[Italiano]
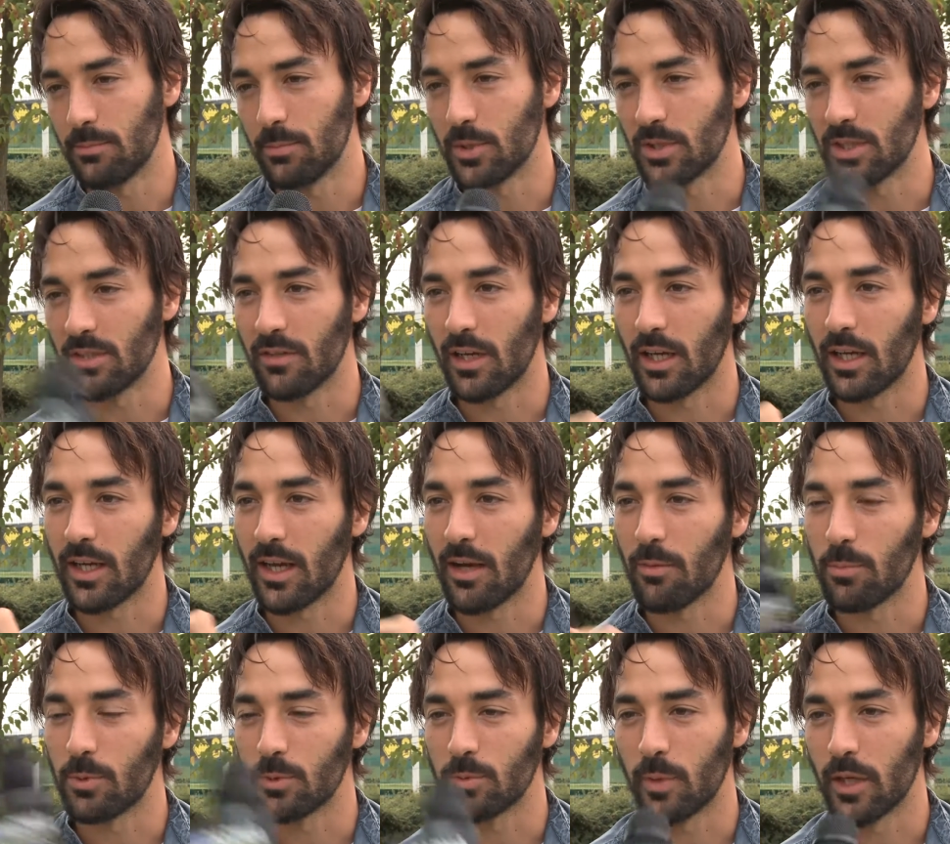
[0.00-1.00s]
Poi si va al
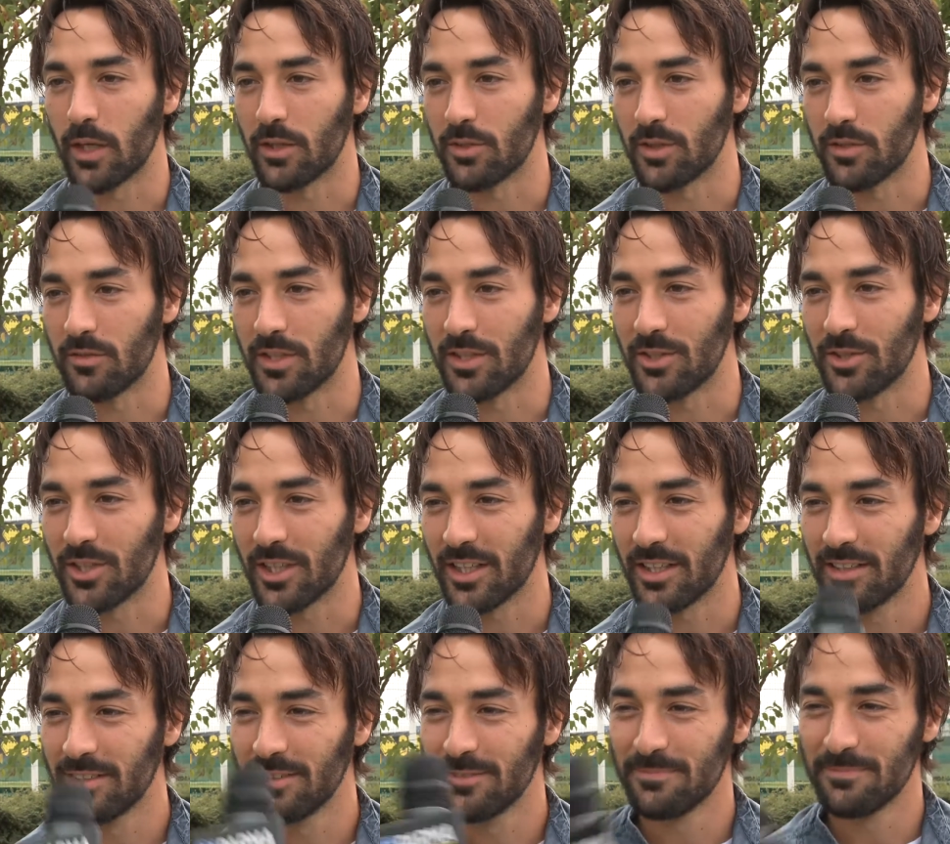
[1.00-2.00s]
campo sperando di vincere.
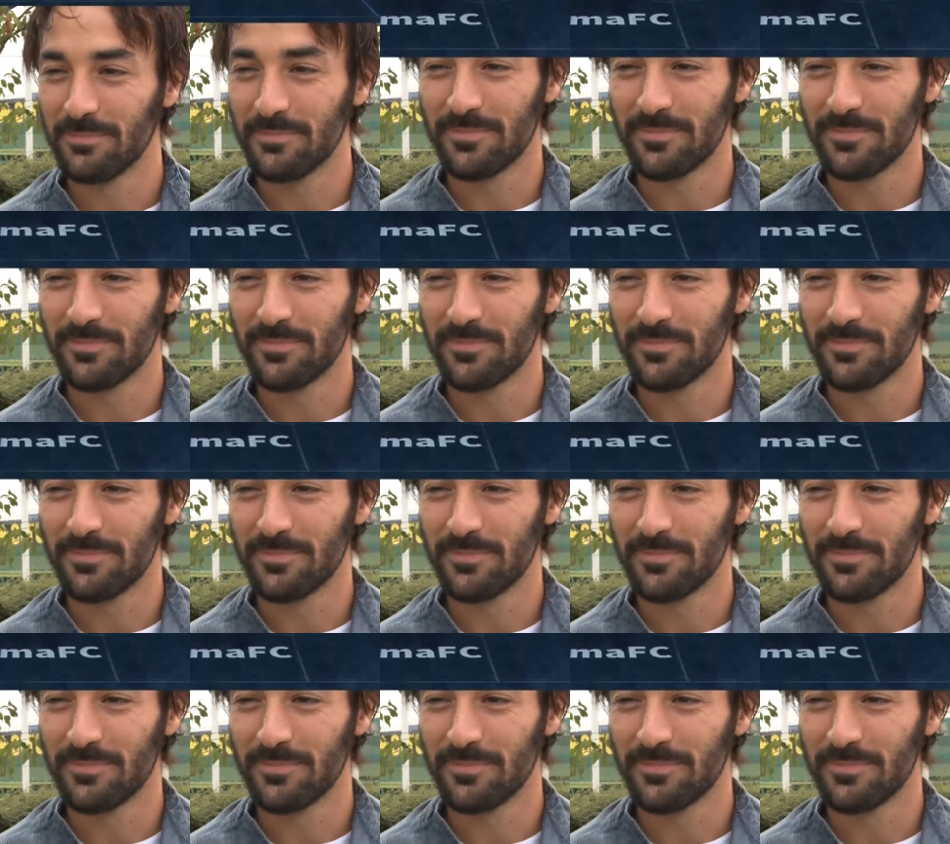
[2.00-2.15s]
Ciao,